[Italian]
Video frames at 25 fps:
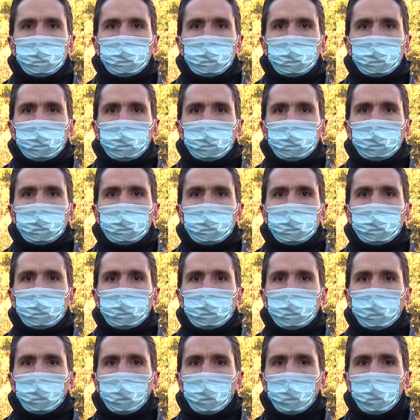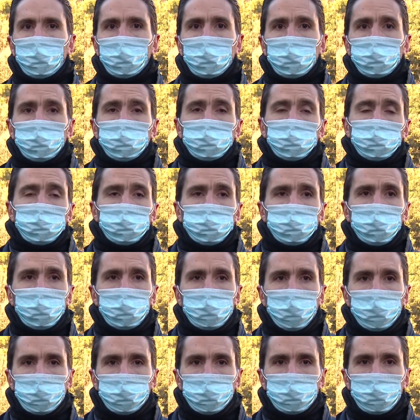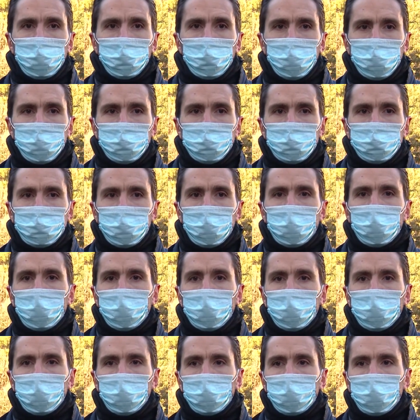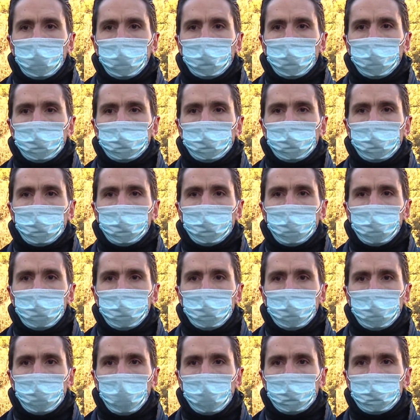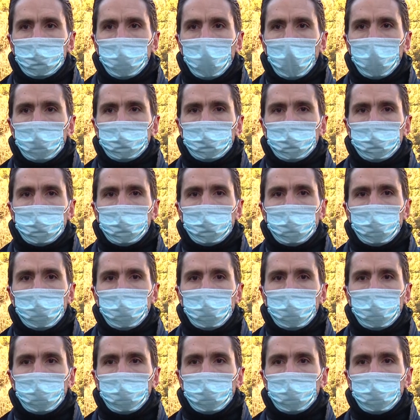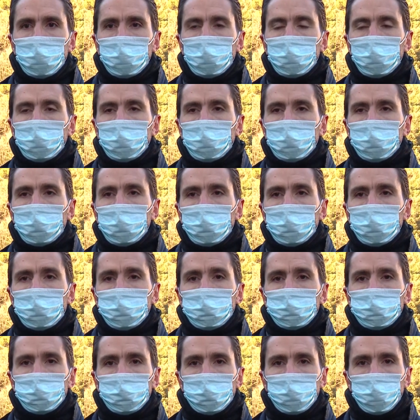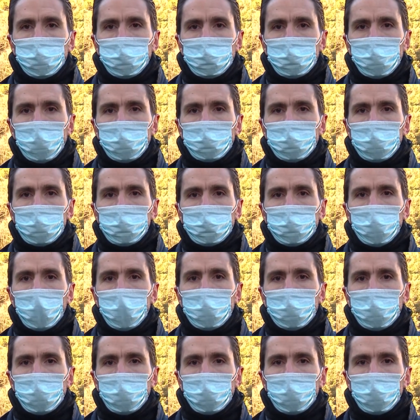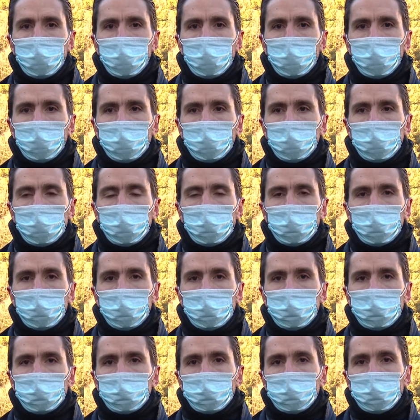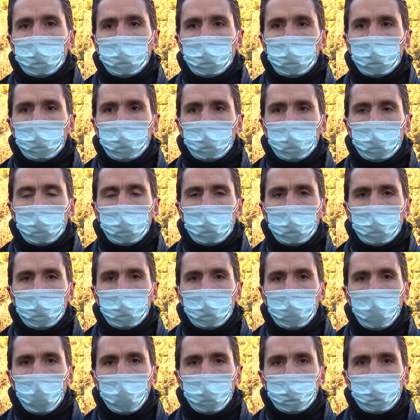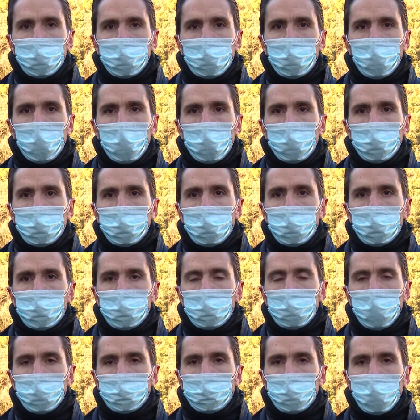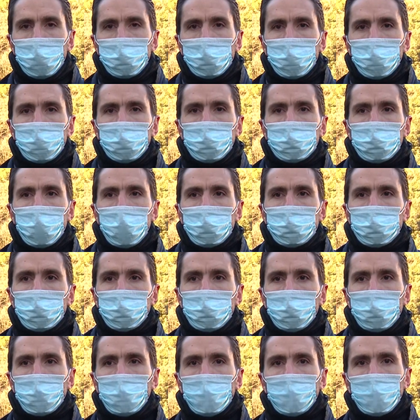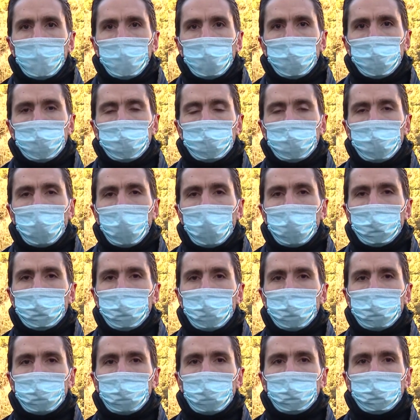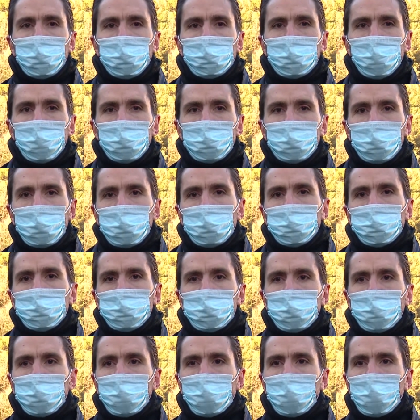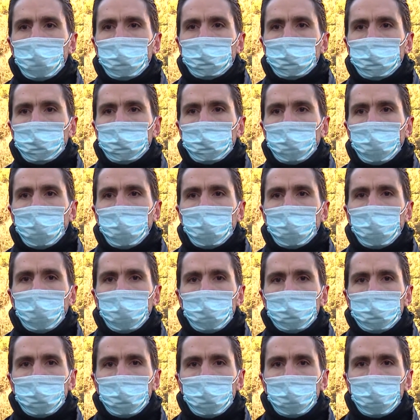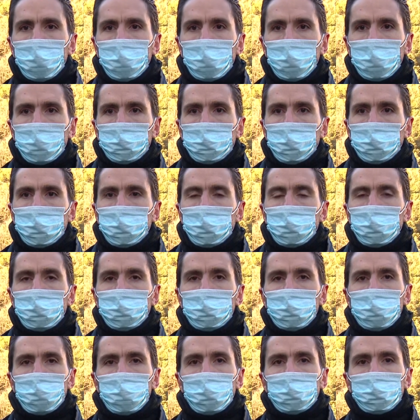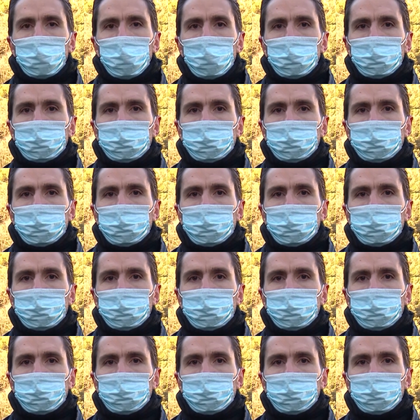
Lazio. Sono tutte partite molto difficili, un campionato con eh, tante squadre di, di alto livello per cui sappiamo che dobbiamo lottare partita per partita per cercare di portare a casa più punti possibili.